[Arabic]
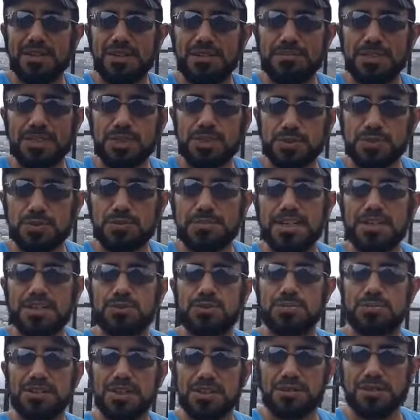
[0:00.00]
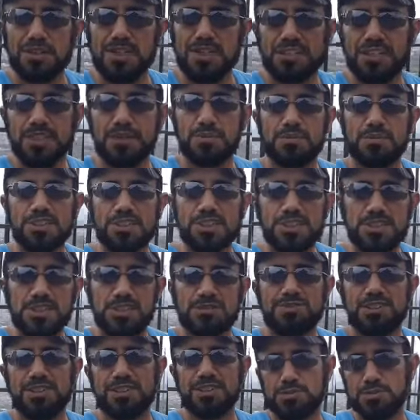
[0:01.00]
مشروبات وماكولات حمضيه
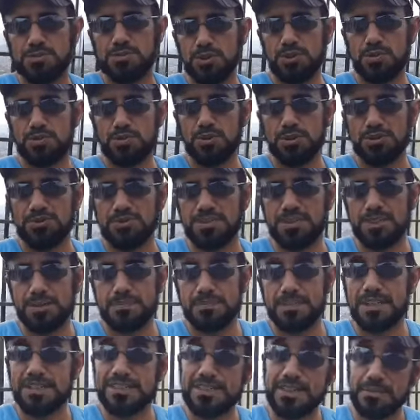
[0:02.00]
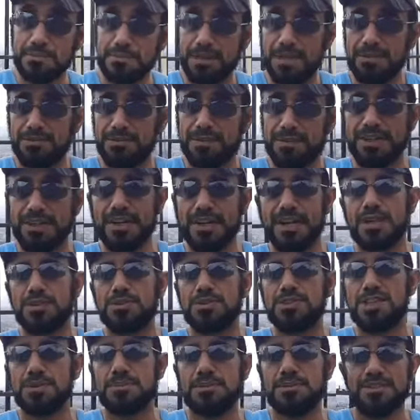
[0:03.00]
ترفع نسبه الحموضه في الدم الدم على فكره
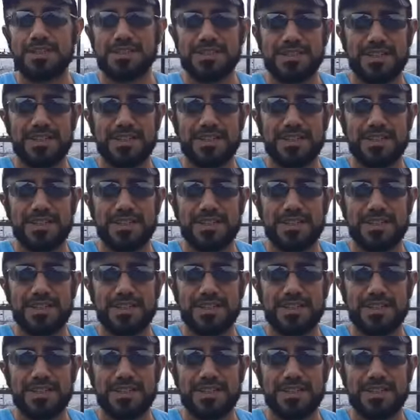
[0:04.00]
قلوي 7.4